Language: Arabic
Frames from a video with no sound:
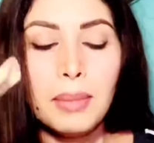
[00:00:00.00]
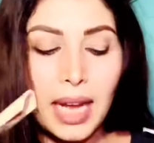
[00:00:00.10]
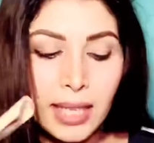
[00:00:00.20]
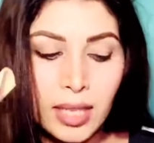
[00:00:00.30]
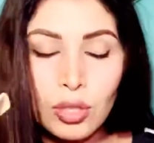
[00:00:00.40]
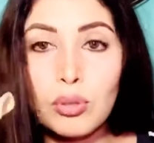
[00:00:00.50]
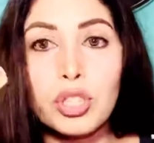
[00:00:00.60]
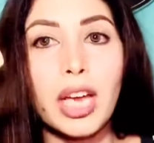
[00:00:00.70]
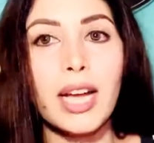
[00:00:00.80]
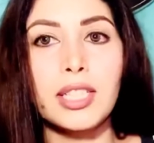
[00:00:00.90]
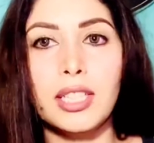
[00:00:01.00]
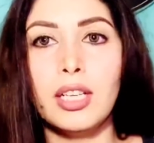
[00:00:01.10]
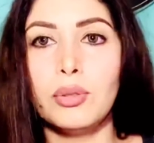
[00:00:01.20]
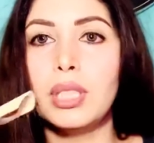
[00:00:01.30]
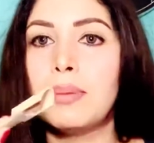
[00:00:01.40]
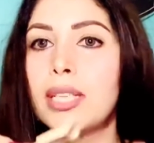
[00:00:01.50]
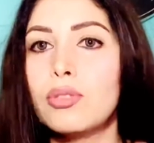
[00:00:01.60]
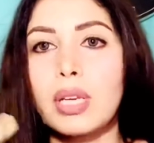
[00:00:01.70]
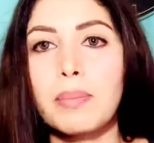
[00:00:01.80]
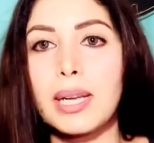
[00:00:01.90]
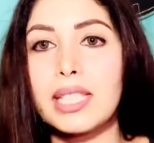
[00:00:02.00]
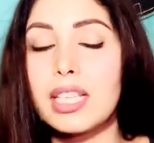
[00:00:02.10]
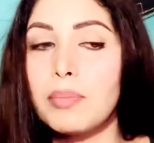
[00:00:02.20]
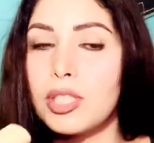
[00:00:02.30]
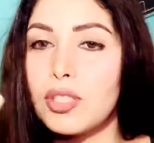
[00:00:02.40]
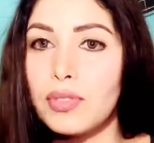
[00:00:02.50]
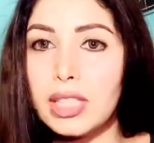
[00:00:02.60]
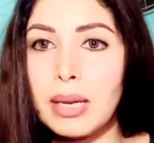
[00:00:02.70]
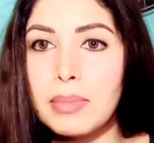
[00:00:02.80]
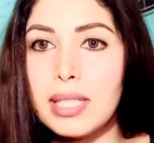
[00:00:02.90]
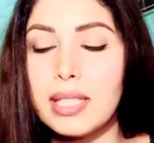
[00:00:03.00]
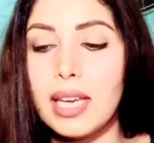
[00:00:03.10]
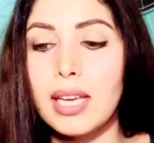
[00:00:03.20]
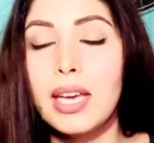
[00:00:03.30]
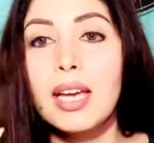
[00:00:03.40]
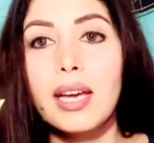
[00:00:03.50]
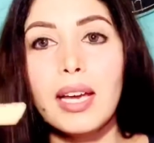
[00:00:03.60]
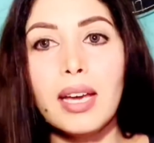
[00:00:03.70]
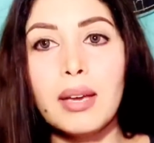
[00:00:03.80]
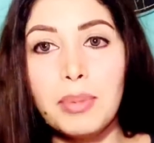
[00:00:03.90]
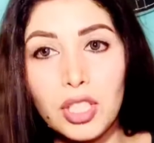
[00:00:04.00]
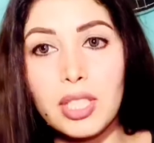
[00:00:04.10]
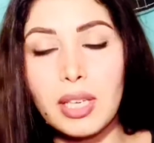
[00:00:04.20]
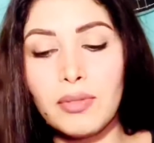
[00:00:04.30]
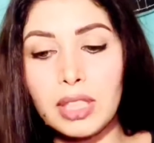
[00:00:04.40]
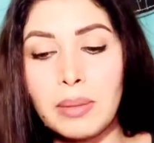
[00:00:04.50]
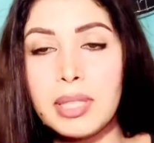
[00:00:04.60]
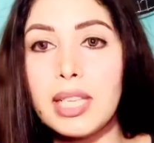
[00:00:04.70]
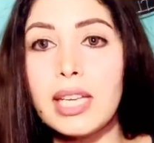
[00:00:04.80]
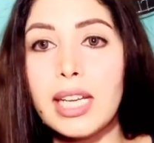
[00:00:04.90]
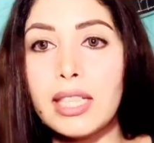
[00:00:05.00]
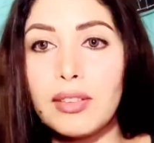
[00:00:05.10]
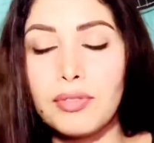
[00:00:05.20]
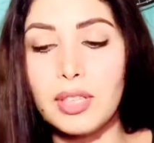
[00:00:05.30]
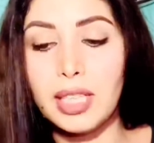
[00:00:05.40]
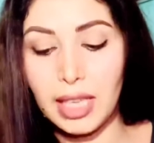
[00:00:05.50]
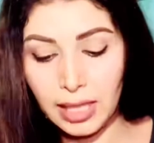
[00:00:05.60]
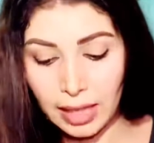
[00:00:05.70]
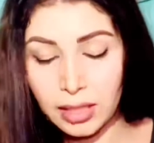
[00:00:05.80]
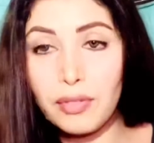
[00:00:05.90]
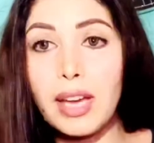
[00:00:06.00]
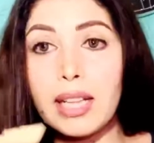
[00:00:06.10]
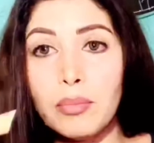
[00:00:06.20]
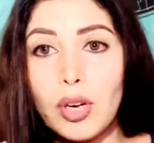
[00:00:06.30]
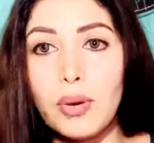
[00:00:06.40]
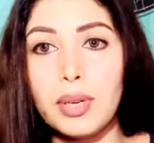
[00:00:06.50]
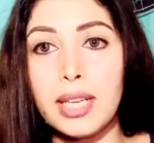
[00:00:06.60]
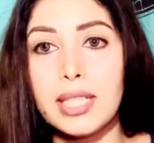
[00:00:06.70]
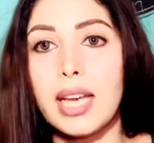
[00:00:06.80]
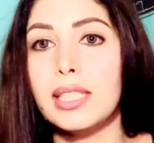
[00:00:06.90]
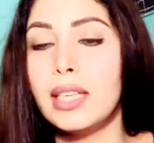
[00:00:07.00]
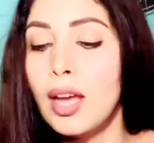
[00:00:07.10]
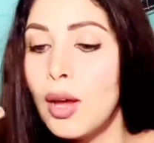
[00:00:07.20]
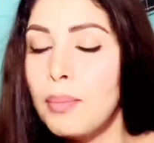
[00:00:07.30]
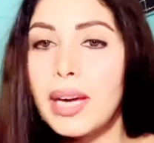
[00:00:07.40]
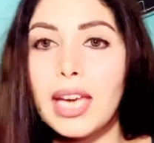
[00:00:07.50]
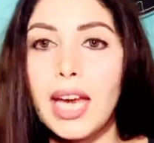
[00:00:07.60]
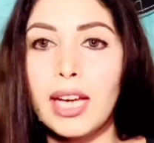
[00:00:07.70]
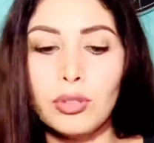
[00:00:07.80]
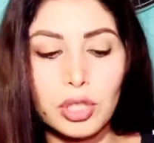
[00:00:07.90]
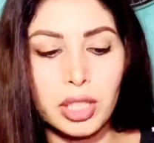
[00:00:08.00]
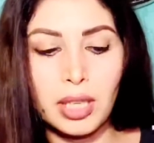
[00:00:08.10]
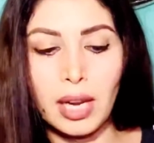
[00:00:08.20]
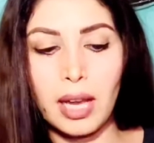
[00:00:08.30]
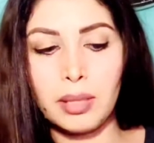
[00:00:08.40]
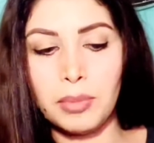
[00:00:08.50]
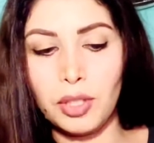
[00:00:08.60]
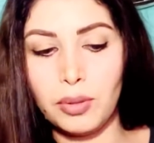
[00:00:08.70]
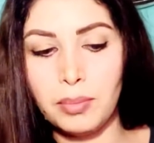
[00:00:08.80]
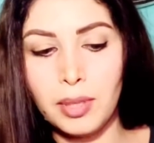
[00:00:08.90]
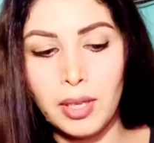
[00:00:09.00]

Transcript: من الاحسن تكون شي حاجه ديال العود البنات ولا البلاستيك باش فيتامين سي آه باش فيتامين سي اللي كاين اللي كاين عندنا في هذه المكونات هادي ما كيحيدوش لينا الالومنيوم